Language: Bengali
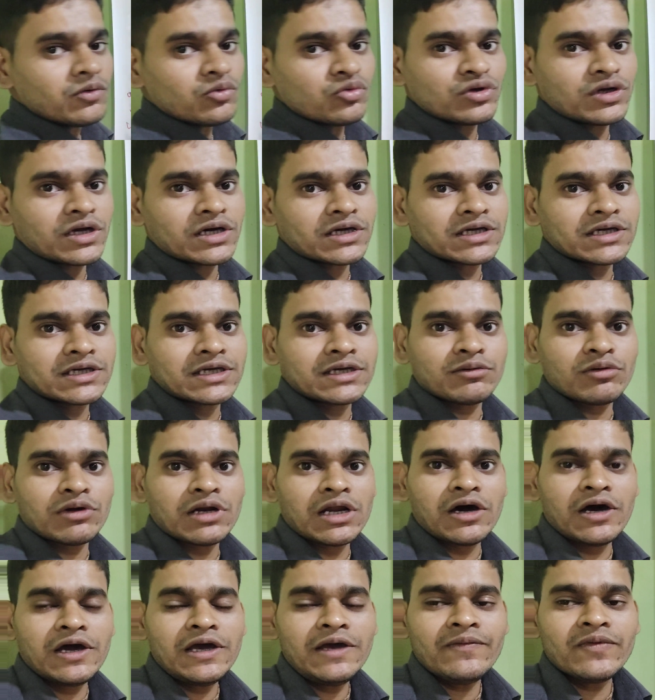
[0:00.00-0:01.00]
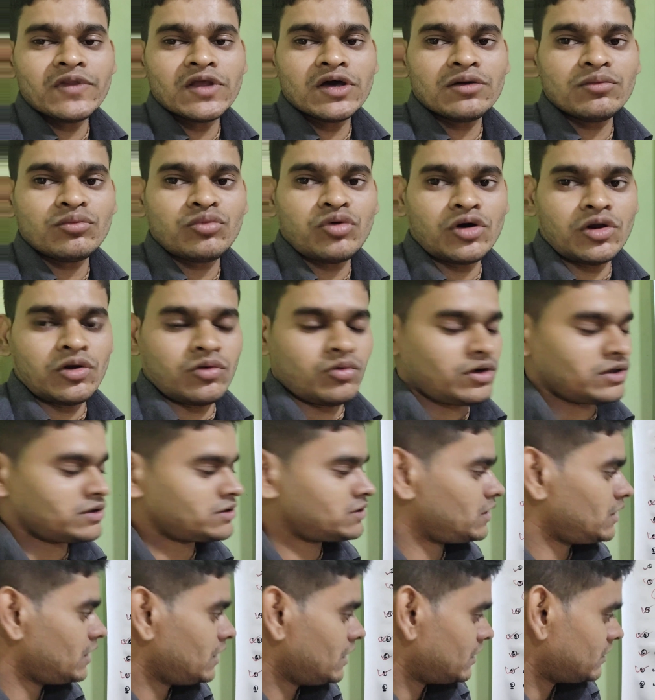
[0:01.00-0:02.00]
ওনাকে কি বলা হয় ফলোয়ার্স
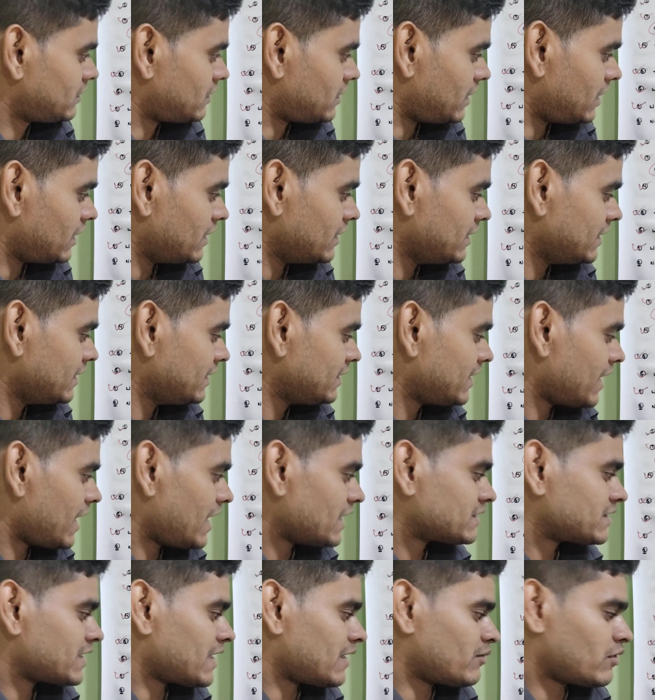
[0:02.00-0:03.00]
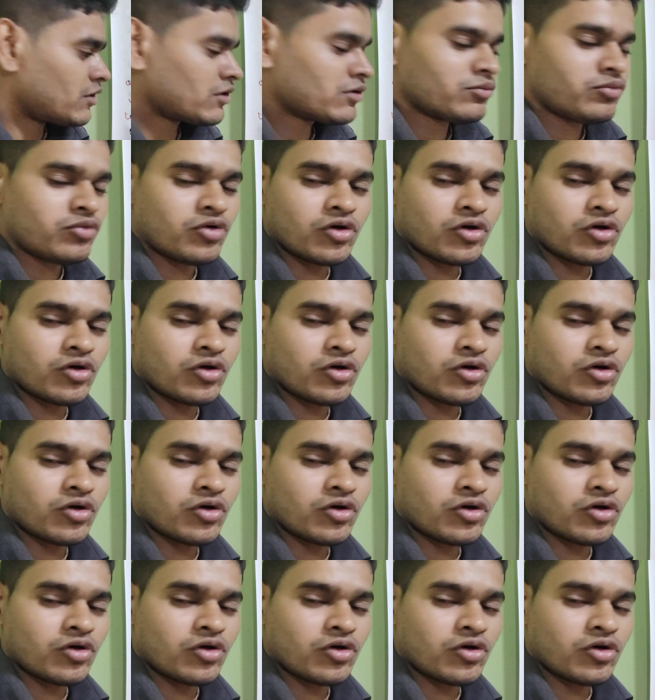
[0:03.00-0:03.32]
তাহলে লিডার্স এবং